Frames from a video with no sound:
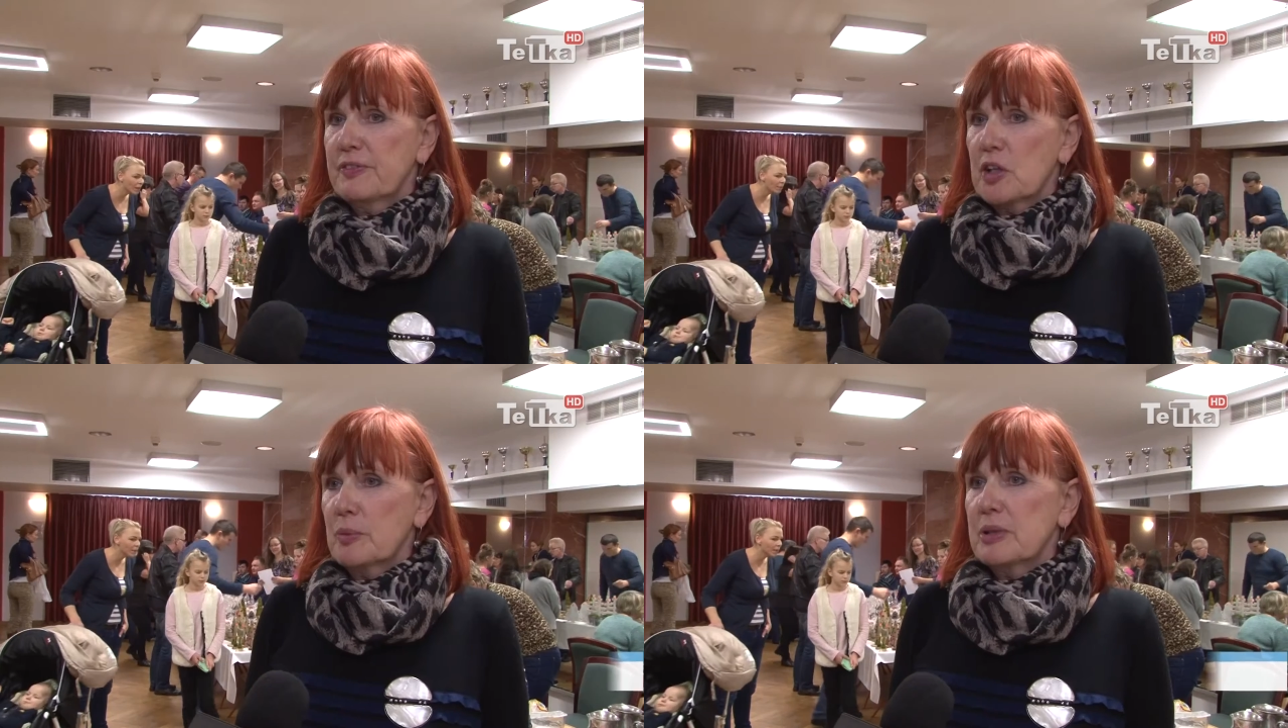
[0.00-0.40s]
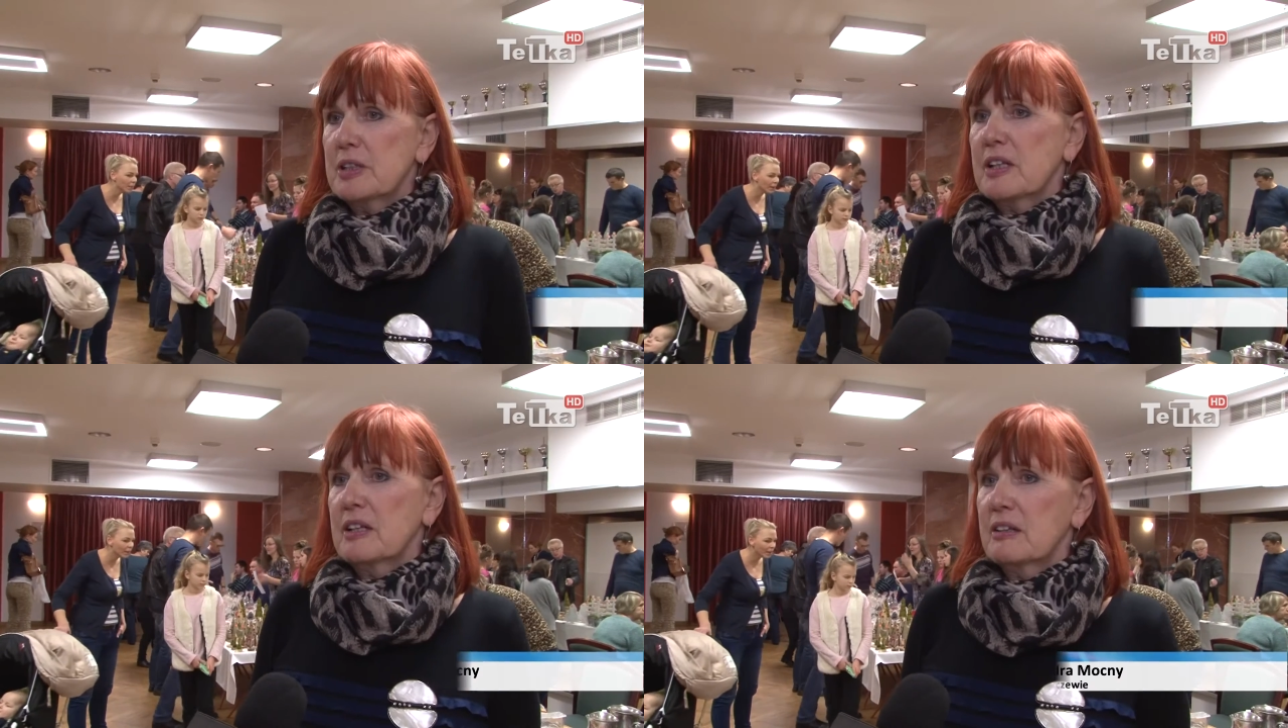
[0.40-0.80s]
Wyroby
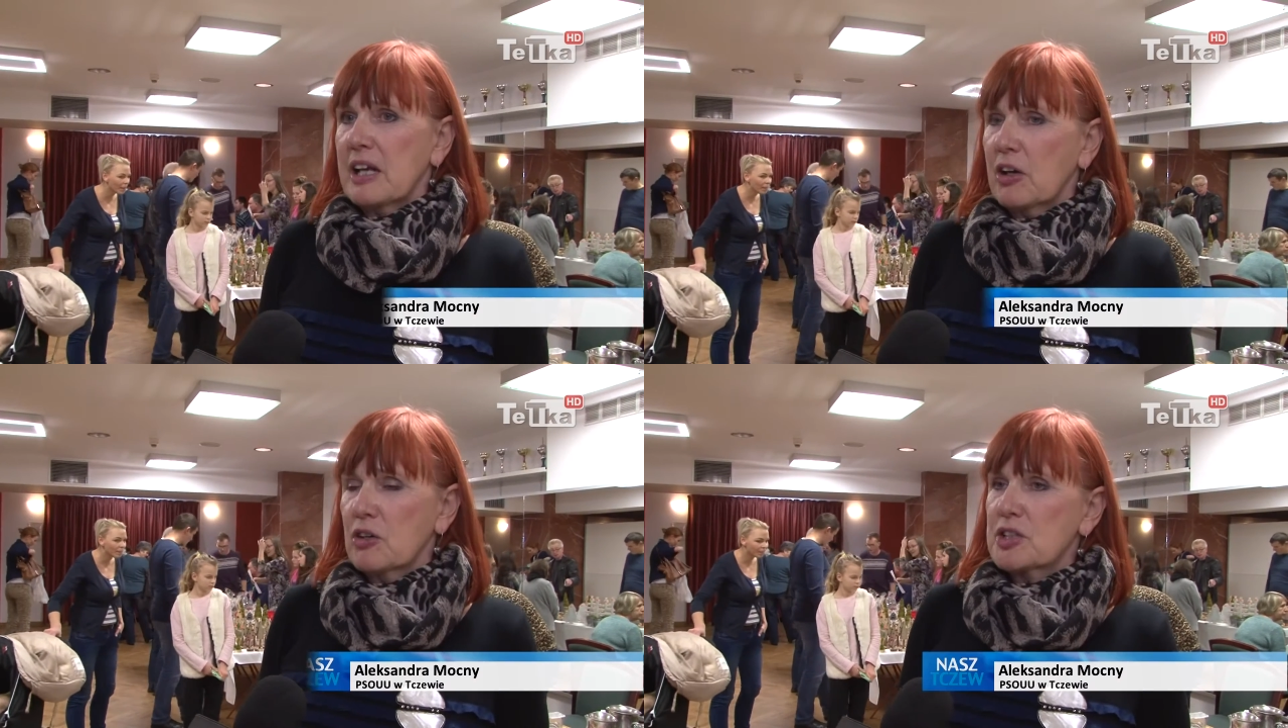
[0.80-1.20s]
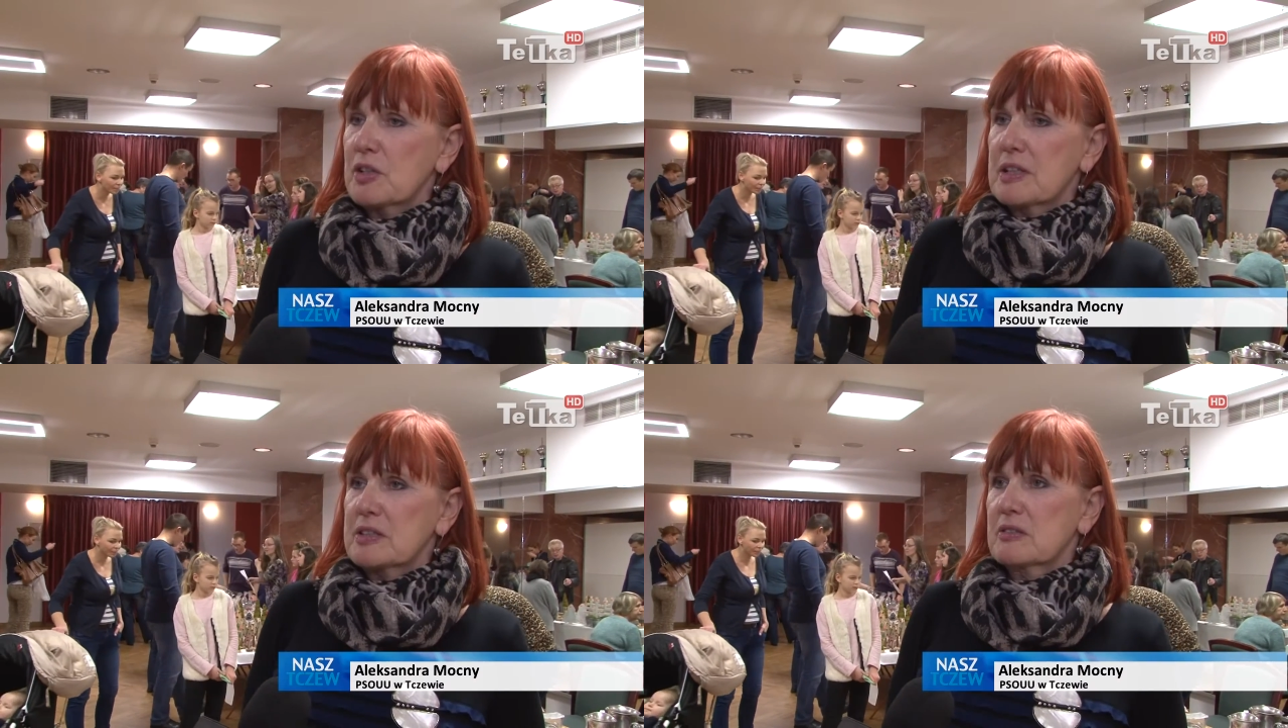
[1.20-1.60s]

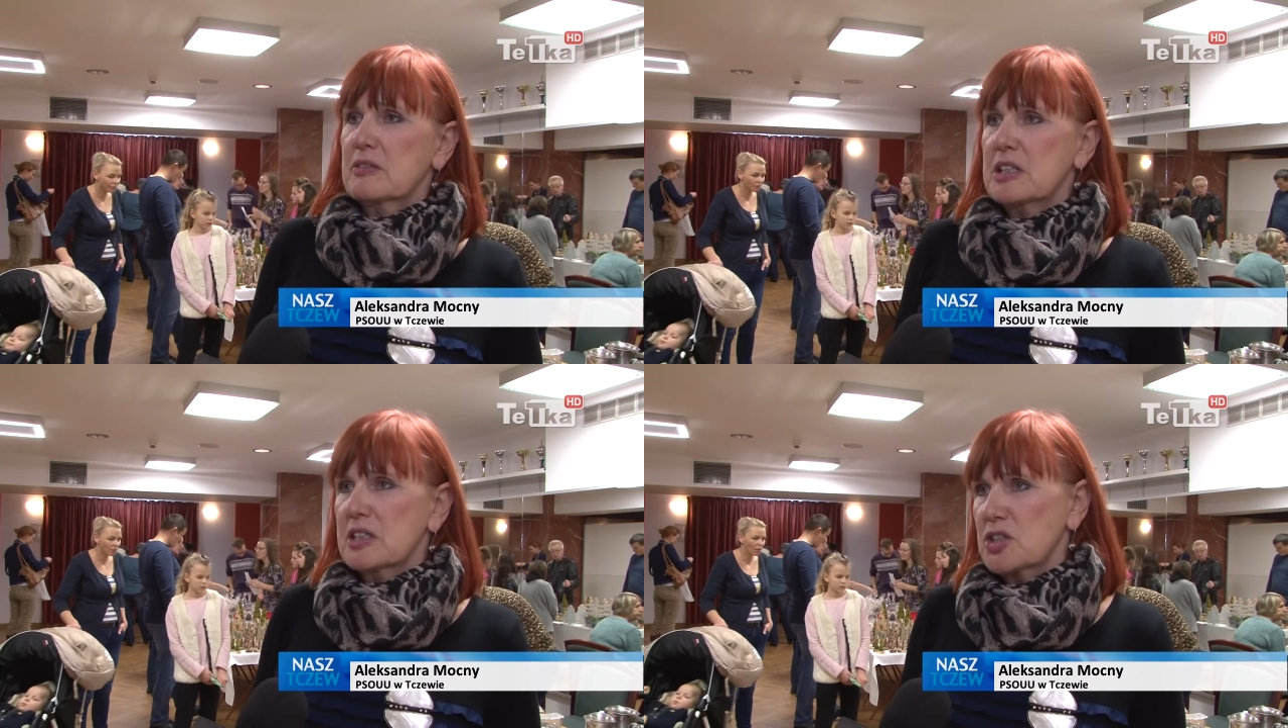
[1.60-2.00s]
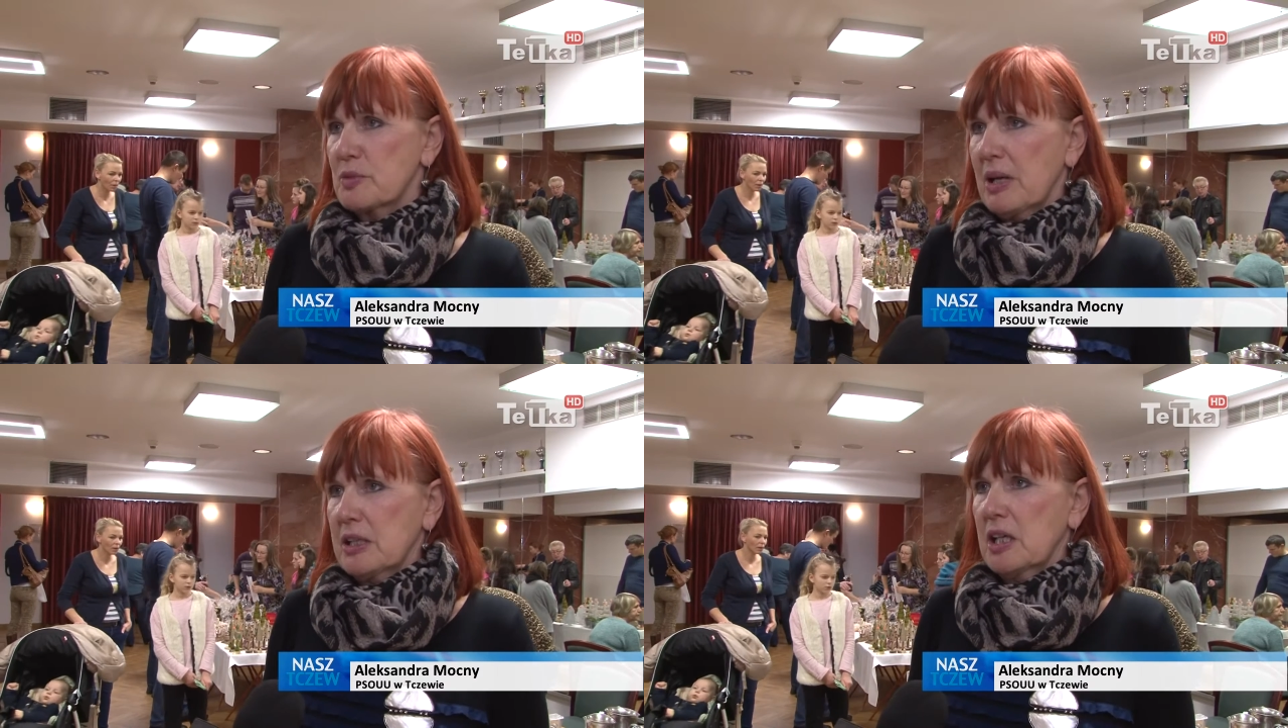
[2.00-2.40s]
rękodzieła są i ze
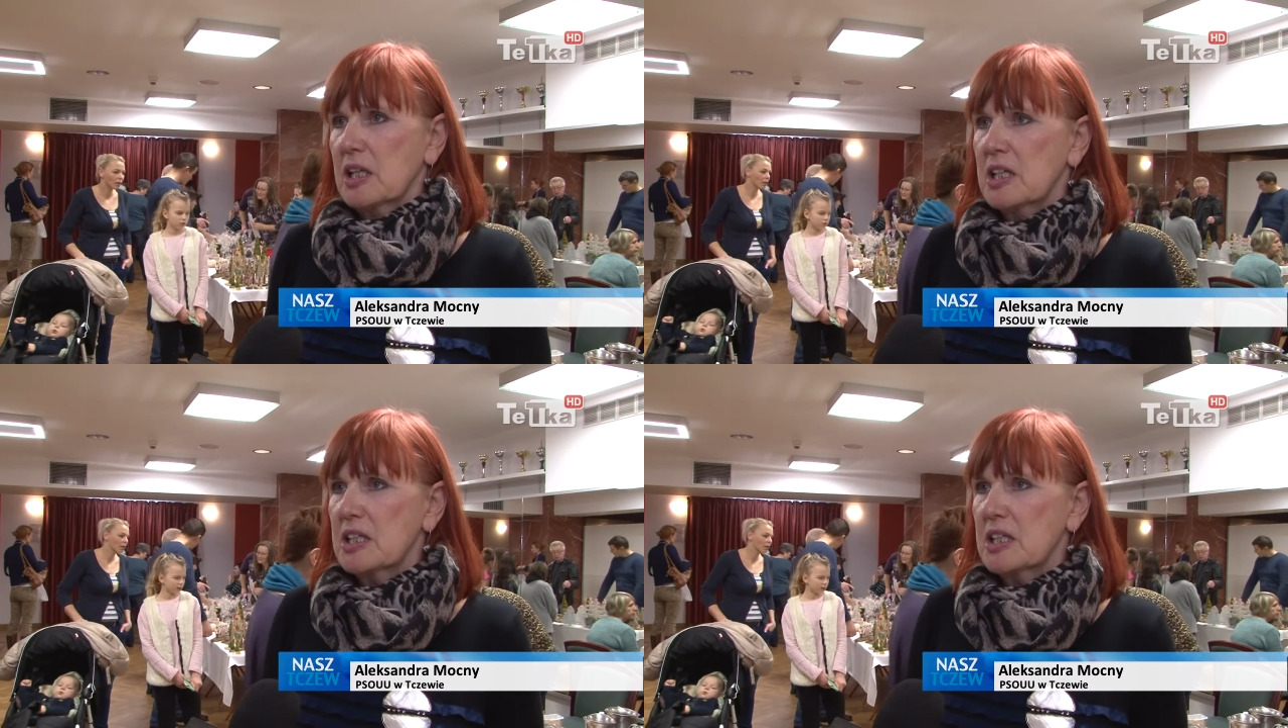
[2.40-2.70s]
szmatek,